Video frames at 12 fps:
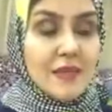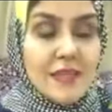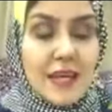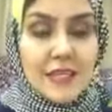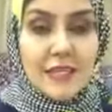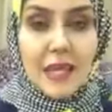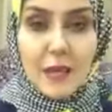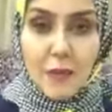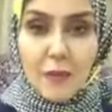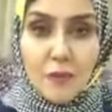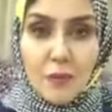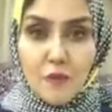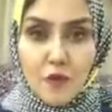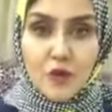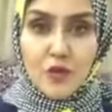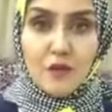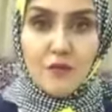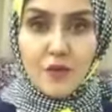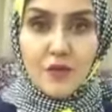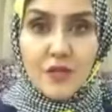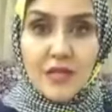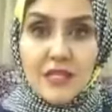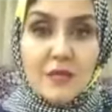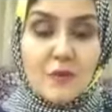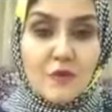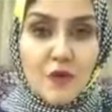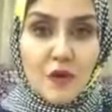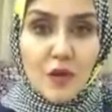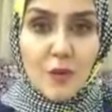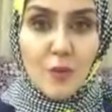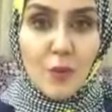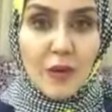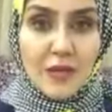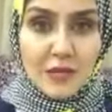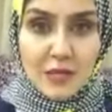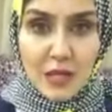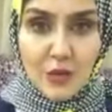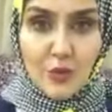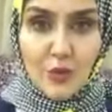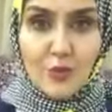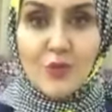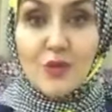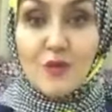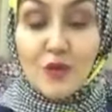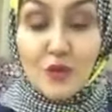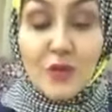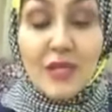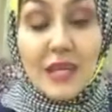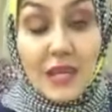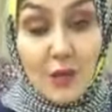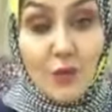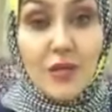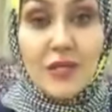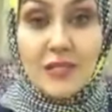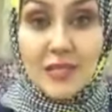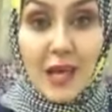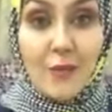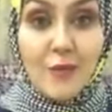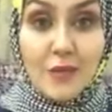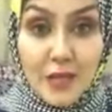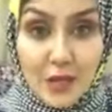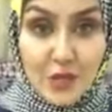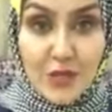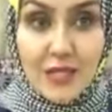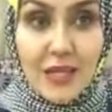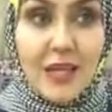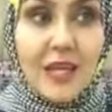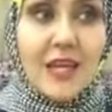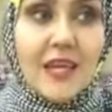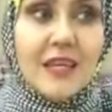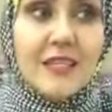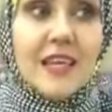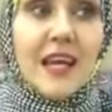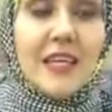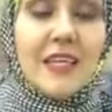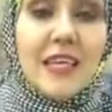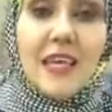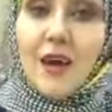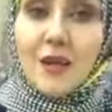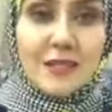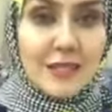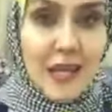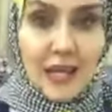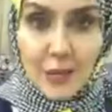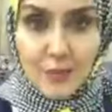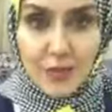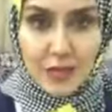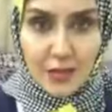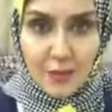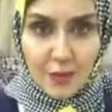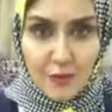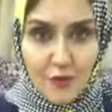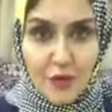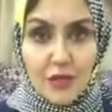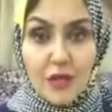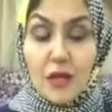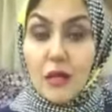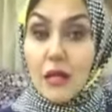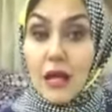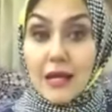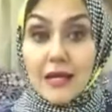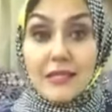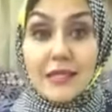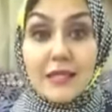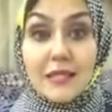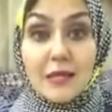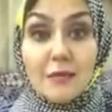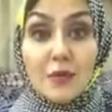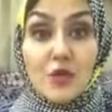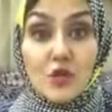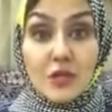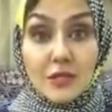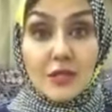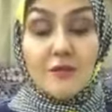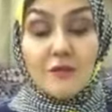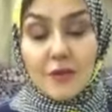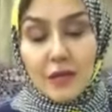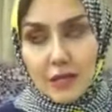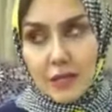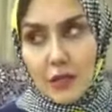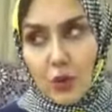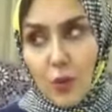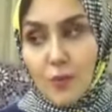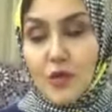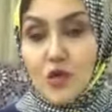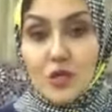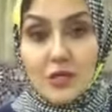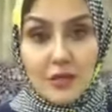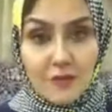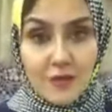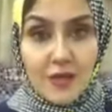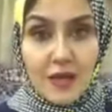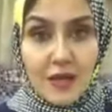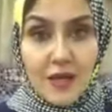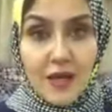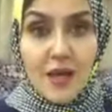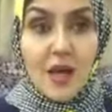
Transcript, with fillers: يعني دايما من فتره لفتره لازم تفكريه بمميزاته بصفاته الحلوه اللي انت حبيتيه عشانها يعني ايه اكتر حاجه بتعجبك فيه ايه الحاجات اللي بيشدك يعني اللي هو بيشدك فيها